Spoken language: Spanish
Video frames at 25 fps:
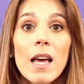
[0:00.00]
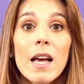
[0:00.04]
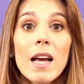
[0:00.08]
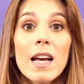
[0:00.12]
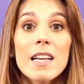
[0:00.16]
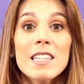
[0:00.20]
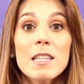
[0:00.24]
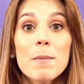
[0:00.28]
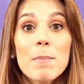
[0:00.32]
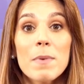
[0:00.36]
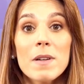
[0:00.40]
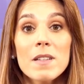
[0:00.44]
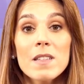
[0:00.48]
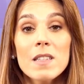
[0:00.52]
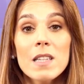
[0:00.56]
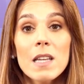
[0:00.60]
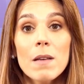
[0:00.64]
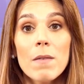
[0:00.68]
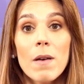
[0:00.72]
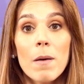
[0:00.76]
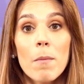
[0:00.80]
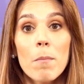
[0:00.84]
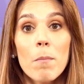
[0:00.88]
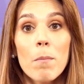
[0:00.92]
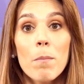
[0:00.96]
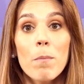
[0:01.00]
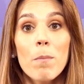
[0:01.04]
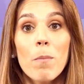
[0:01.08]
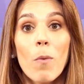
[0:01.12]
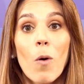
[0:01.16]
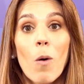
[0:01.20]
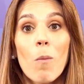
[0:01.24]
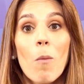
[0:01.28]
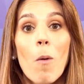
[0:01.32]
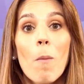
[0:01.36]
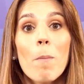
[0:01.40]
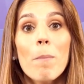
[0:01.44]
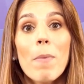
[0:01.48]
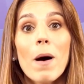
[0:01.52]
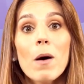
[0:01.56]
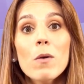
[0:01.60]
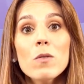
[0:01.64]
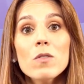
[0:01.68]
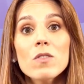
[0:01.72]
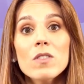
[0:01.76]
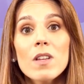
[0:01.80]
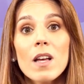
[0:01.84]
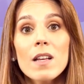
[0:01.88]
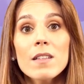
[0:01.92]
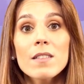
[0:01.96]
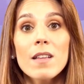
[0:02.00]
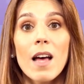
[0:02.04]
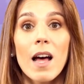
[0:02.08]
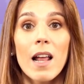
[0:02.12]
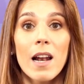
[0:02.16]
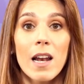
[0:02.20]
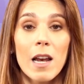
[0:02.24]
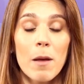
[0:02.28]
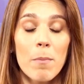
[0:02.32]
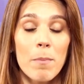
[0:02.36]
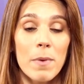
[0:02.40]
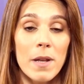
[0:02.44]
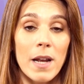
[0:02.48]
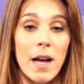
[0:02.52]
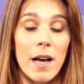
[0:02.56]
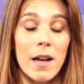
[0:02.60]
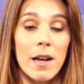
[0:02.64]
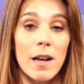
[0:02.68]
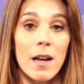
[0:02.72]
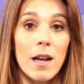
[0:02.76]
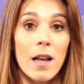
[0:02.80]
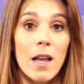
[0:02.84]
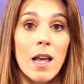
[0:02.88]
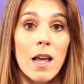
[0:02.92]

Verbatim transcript: que se perciben como pausas al respirar.